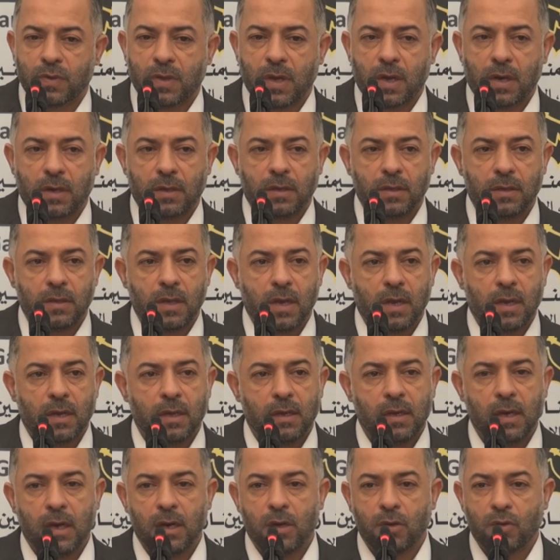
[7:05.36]
وزارة
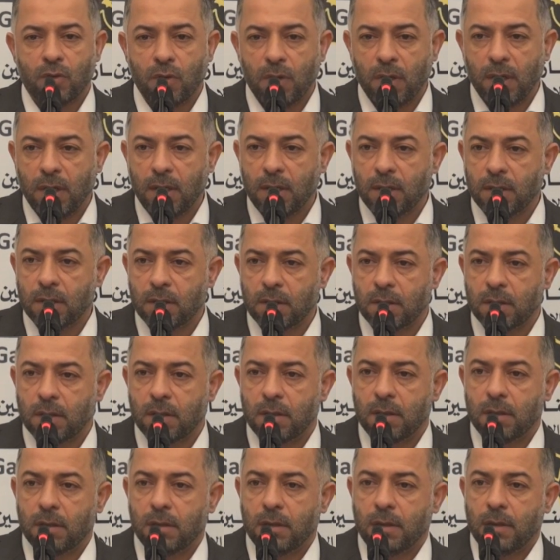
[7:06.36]
الداخلية لتعلن
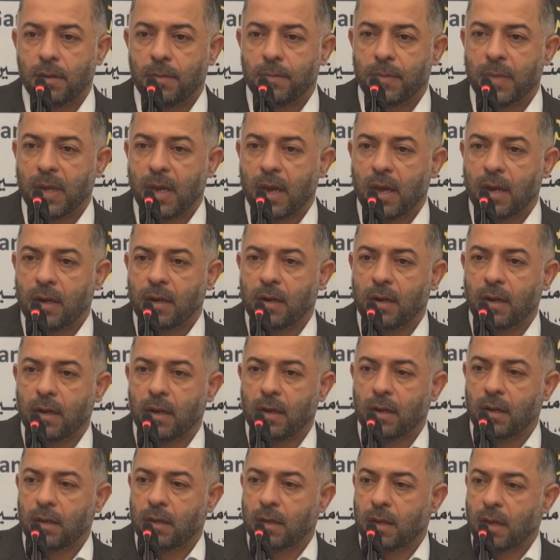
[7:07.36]

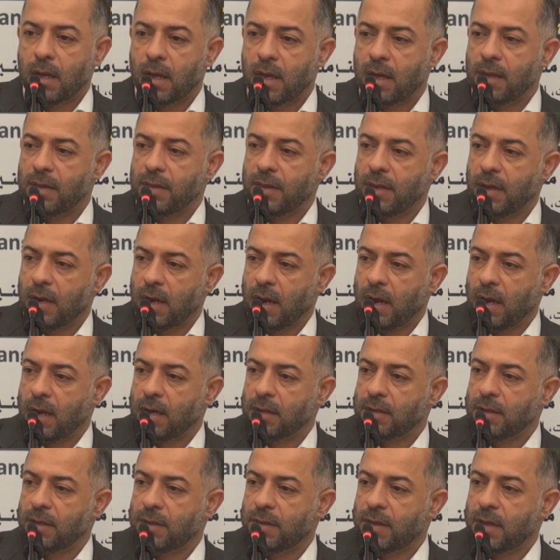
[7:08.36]
بأن هذه
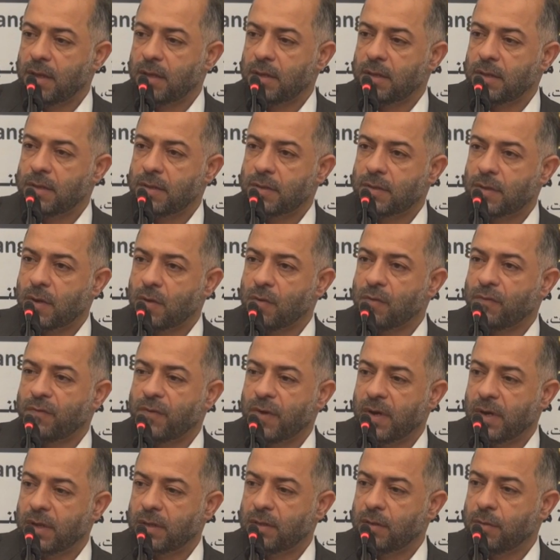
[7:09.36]
الحادثة
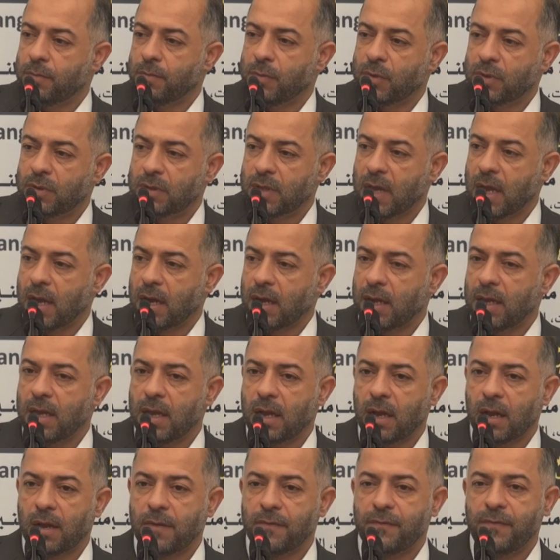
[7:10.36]
سوف يتم
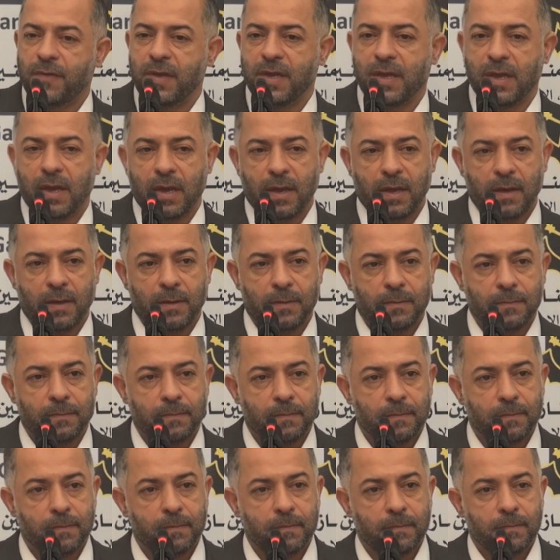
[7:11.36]
التحقيق فيها
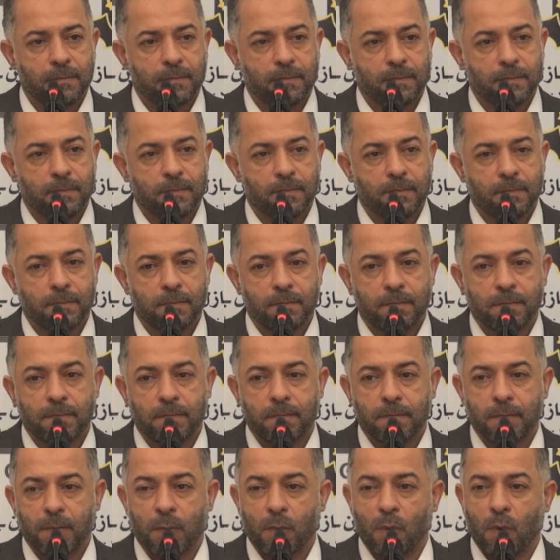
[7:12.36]

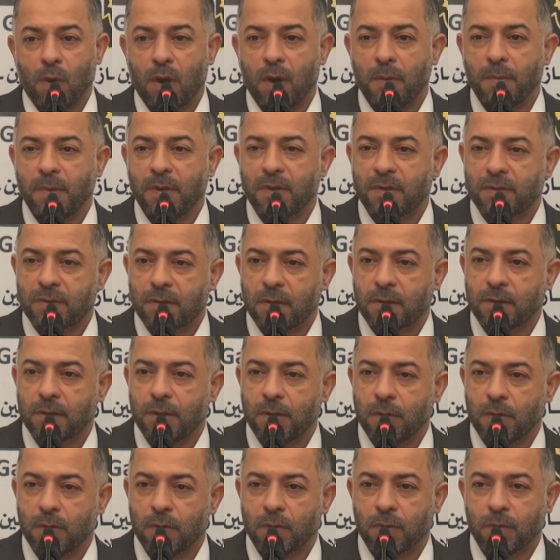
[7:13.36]
ولم
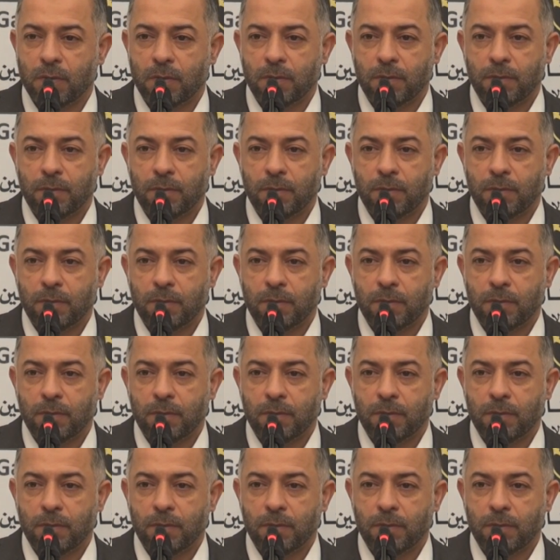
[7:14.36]
يستطيعوا